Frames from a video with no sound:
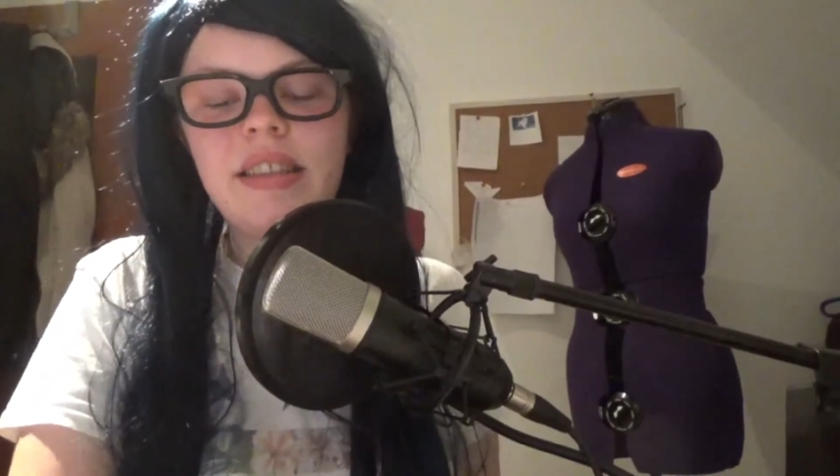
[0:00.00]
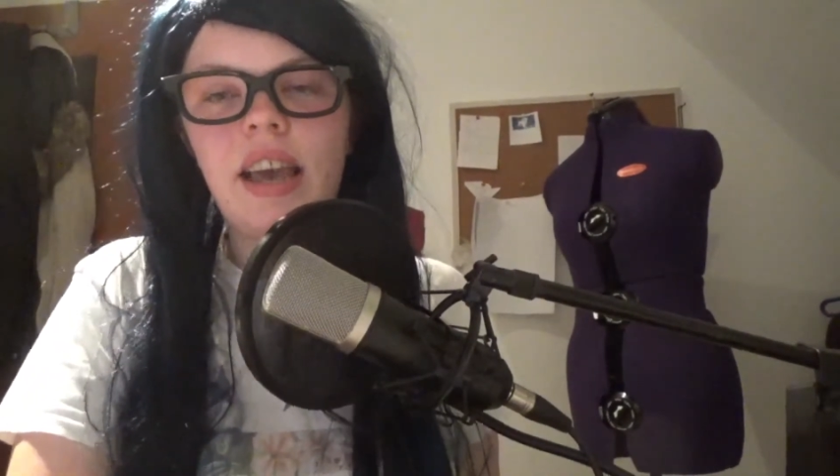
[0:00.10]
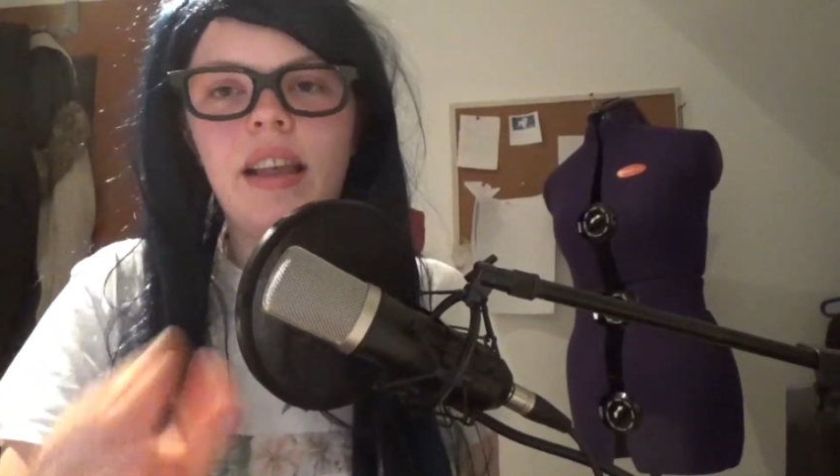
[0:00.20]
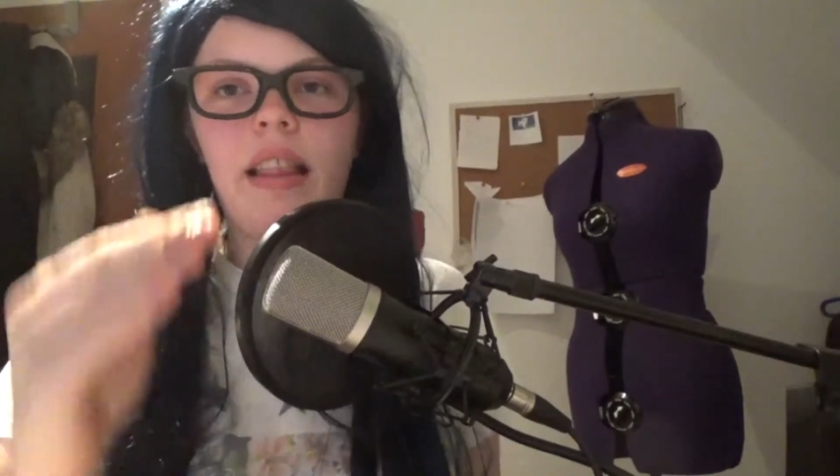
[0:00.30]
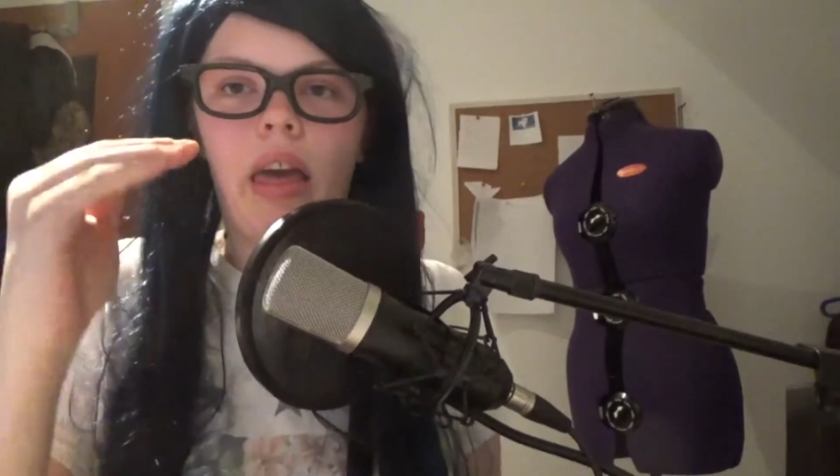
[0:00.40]

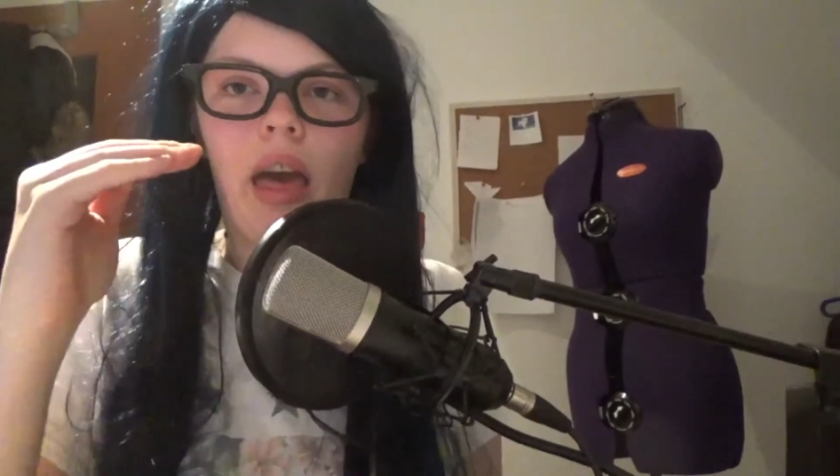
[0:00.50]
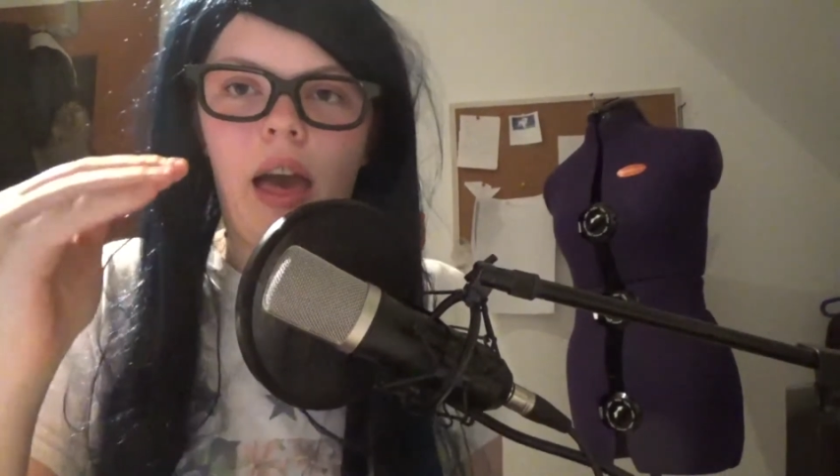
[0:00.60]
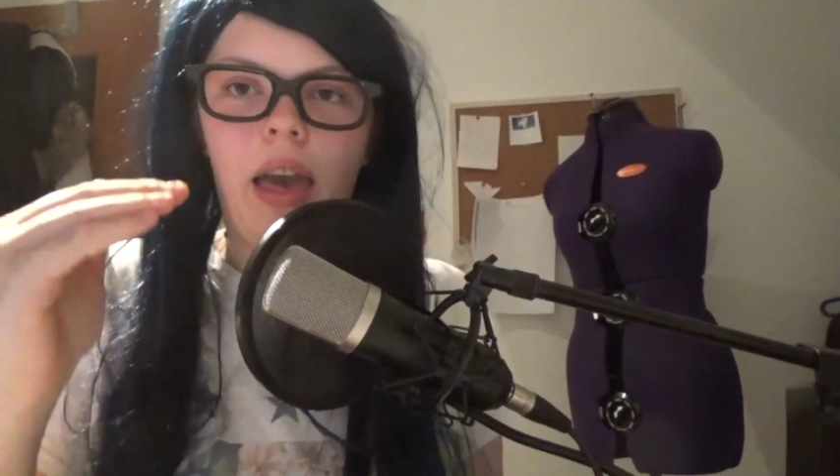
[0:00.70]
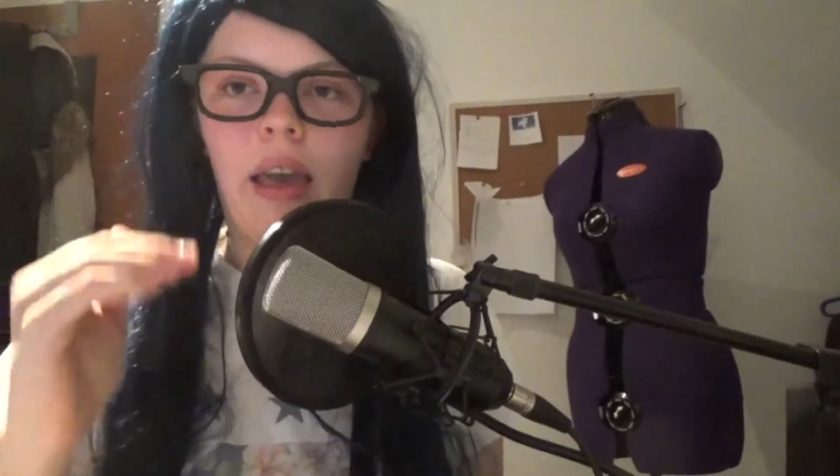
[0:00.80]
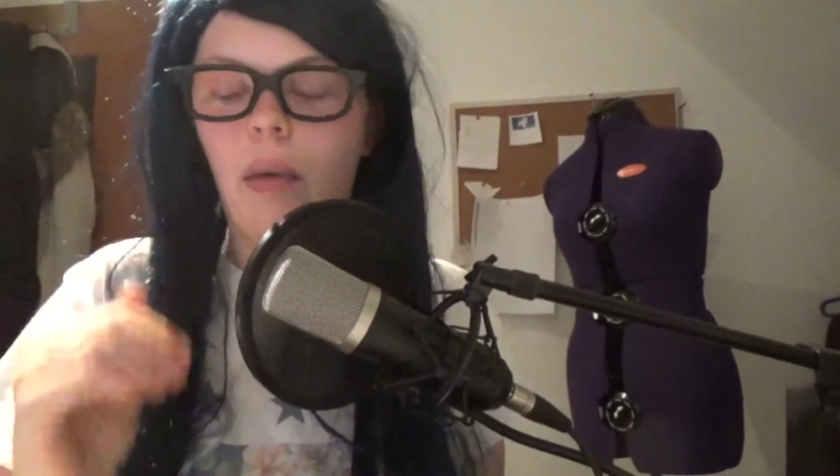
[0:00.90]
direkt
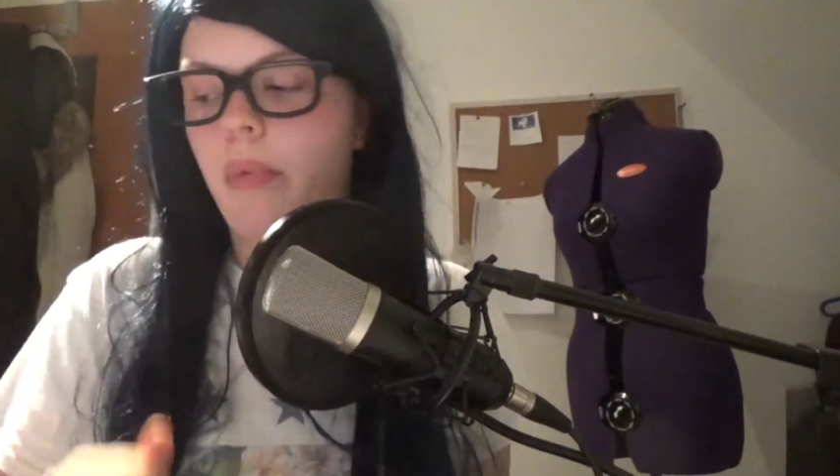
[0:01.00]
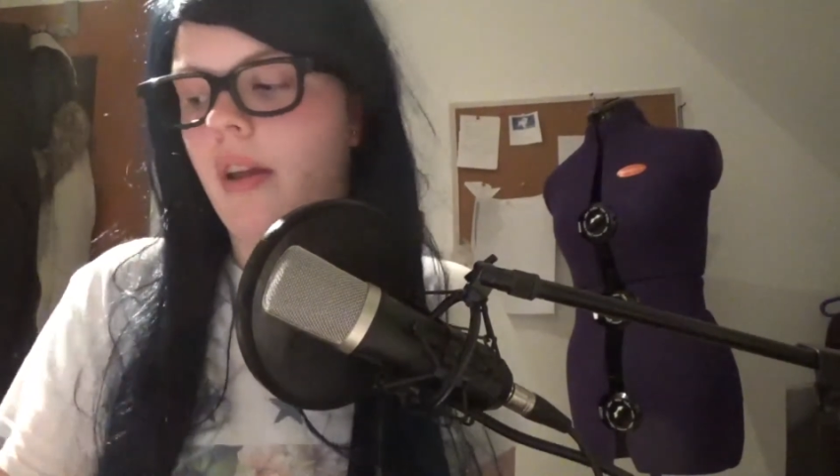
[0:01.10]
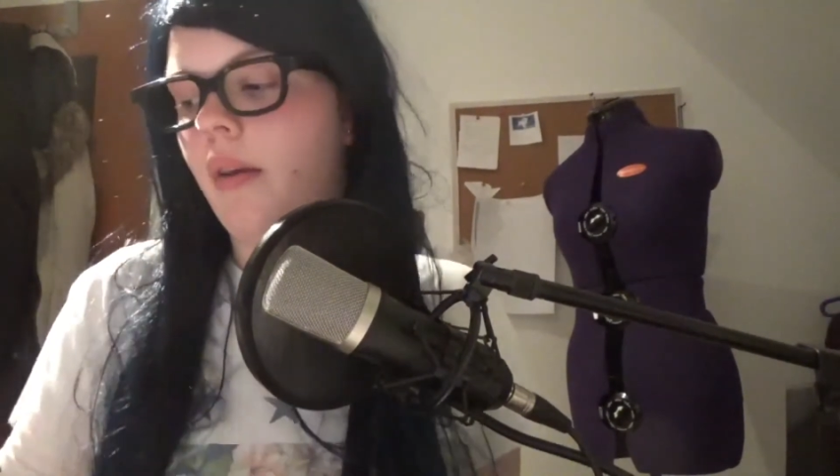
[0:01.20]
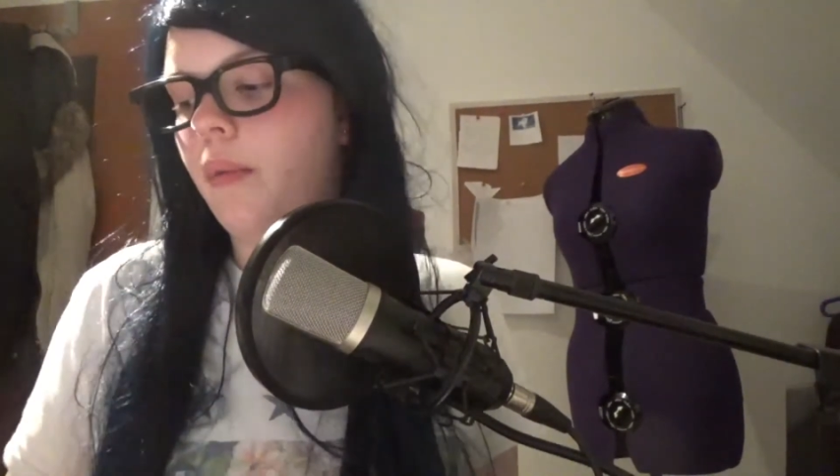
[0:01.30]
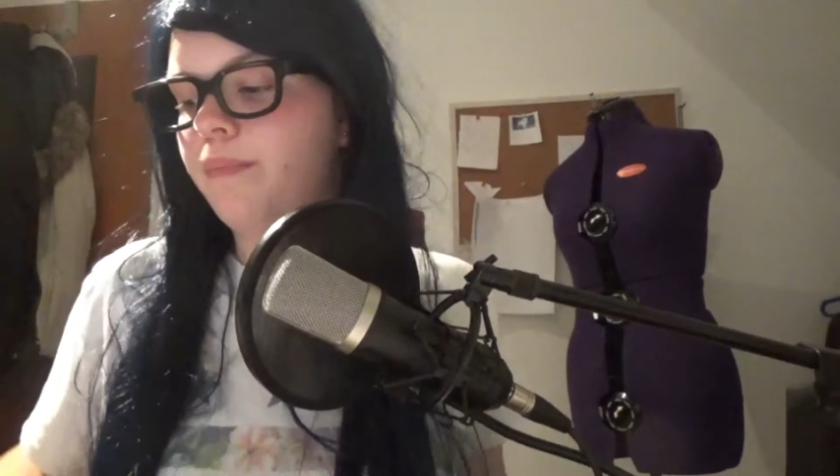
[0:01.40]

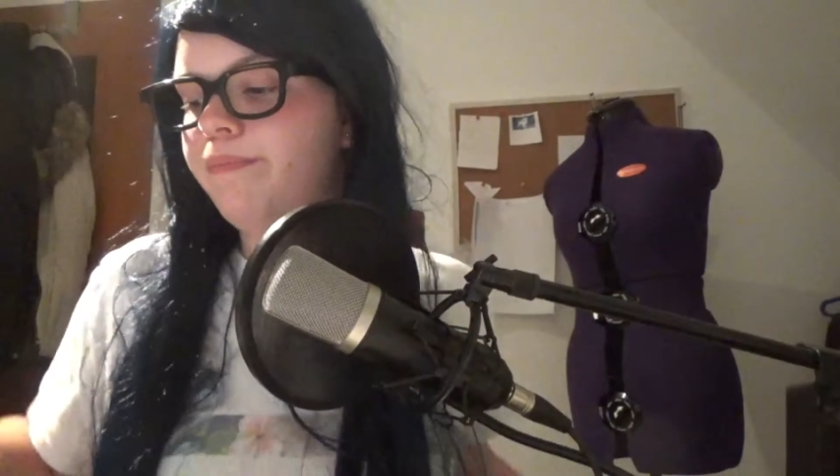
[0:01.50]
eingebändet.